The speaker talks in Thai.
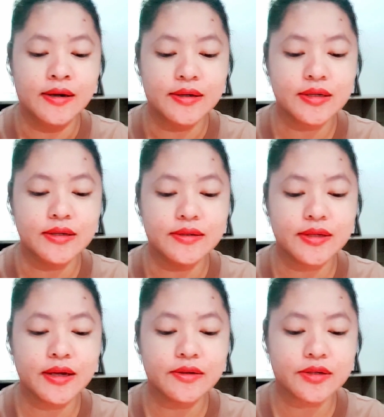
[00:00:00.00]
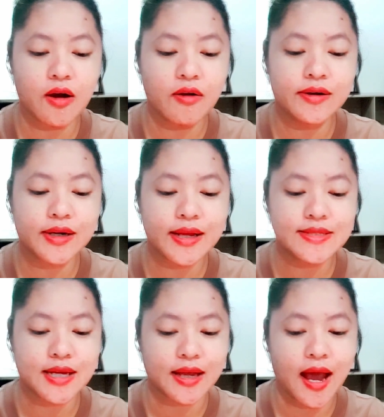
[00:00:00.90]
หรือเรียกร้องอะไร
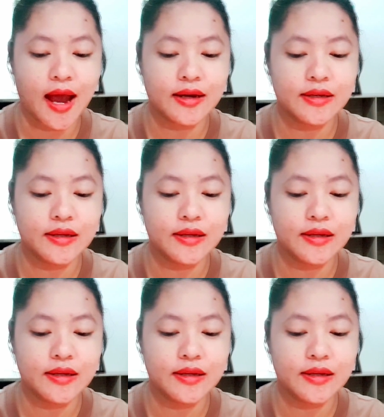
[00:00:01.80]
จากกัน